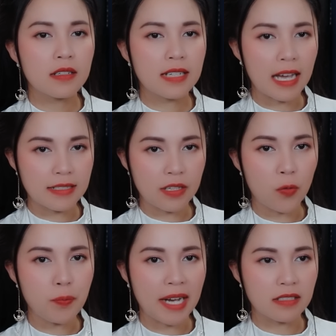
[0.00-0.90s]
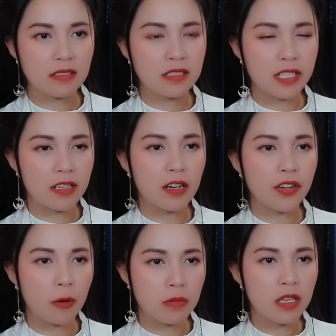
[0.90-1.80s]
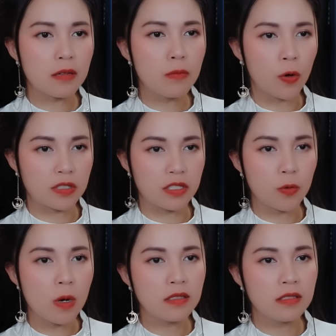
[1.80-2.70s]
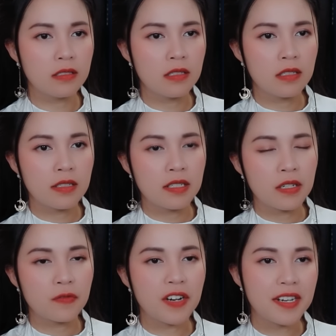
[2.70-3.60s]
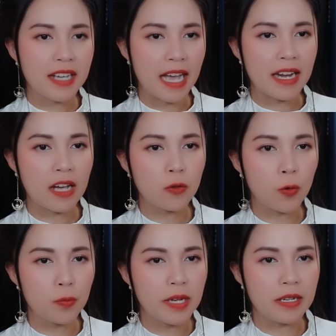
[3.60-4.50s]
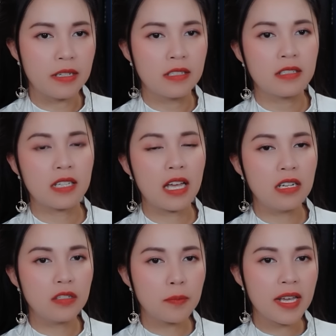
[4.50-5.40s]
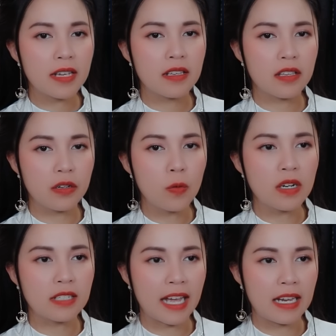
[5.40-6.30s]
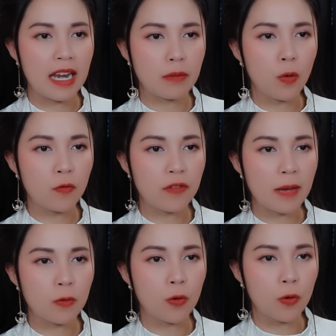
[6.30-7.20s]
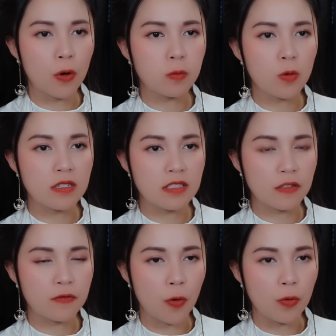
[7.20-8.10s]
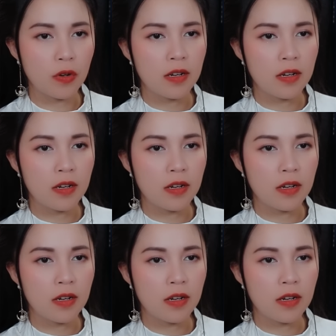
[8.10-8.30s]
Cả sáu mặt chỉ có độc nhất một chữ quân. Với khả năng của mình thầy Lương biết chữ quân này là bút pháp của khúc quân sư phụ.